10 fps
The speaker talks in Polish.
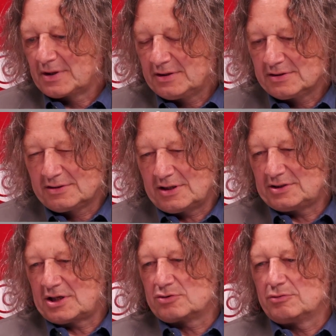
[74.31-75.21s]
z
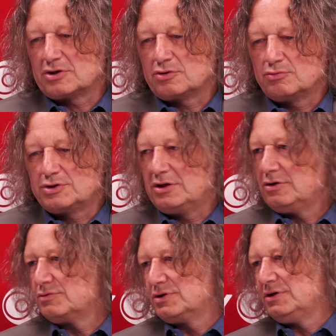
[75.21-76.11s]
najstarszą naszą
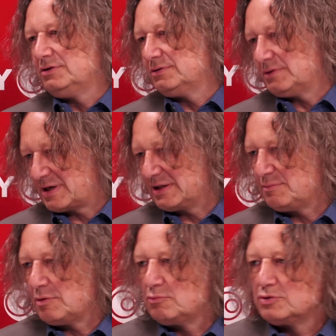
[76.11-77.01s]
uczelnią, czyli
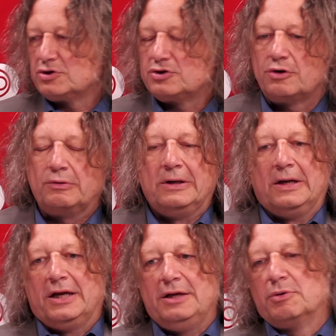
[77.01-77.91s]
Akademią Muzyczną
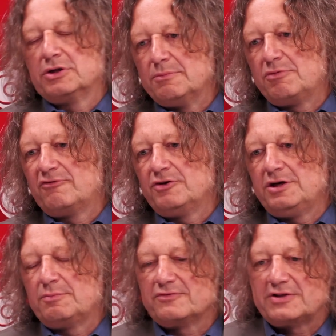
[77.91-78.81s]
i potem po
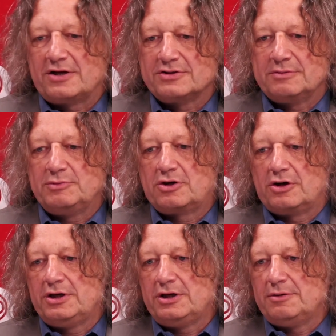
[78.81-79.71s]
wojnie powstającymi
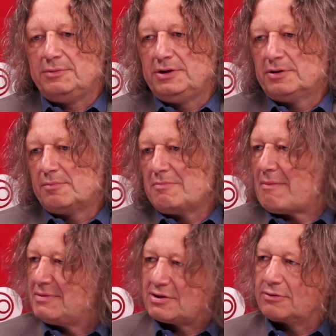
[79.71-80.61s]
kolejnymi. No my
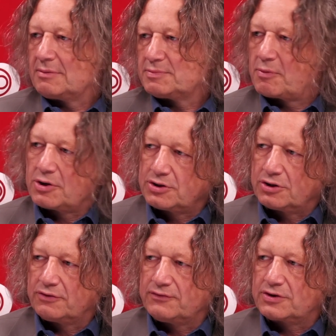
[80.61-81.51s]
mamy całkiem spore
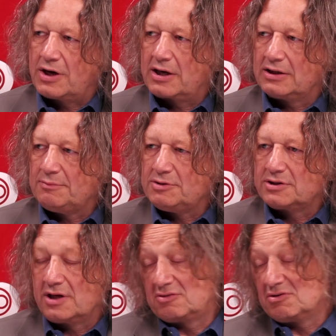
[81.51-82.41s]
środowisko
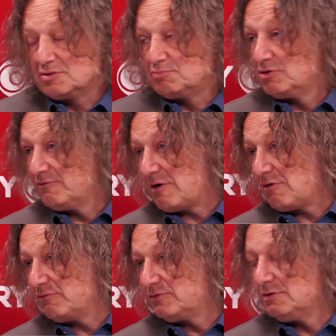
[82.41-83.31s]
akademickie, które
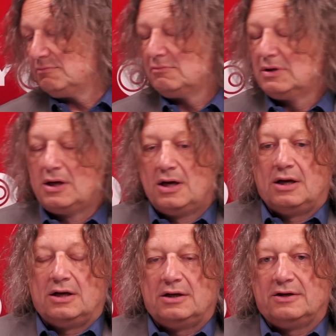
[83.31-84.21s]
zbudowało w tym
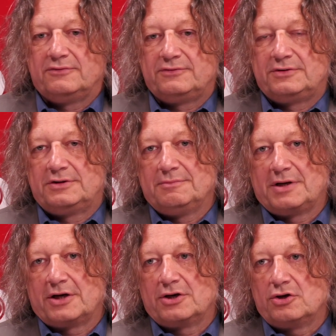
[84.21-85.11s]
E, w tym
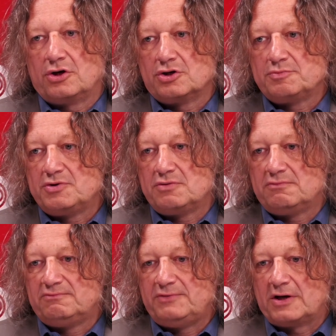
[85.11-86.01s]
regionie choćby
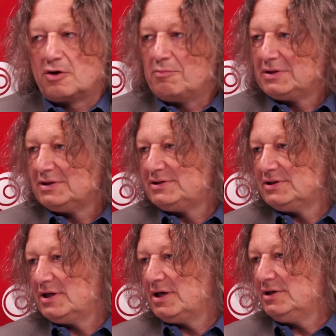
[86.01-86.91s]
wielką
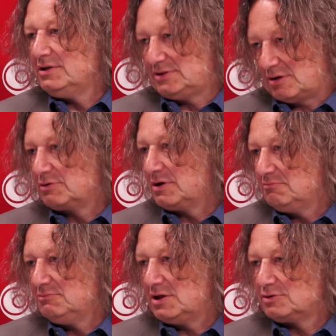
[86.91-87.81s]
medycynę i
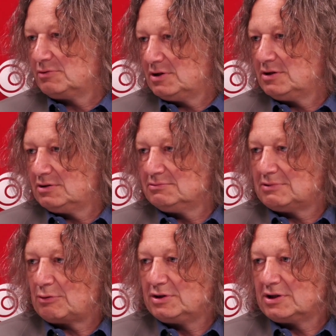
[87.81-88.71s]
całkiem niezłe
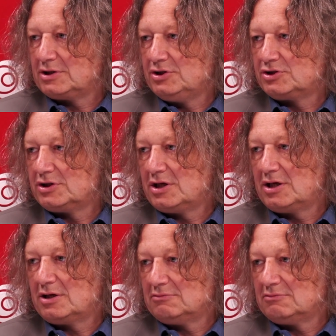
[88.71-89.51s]
nauki techniczne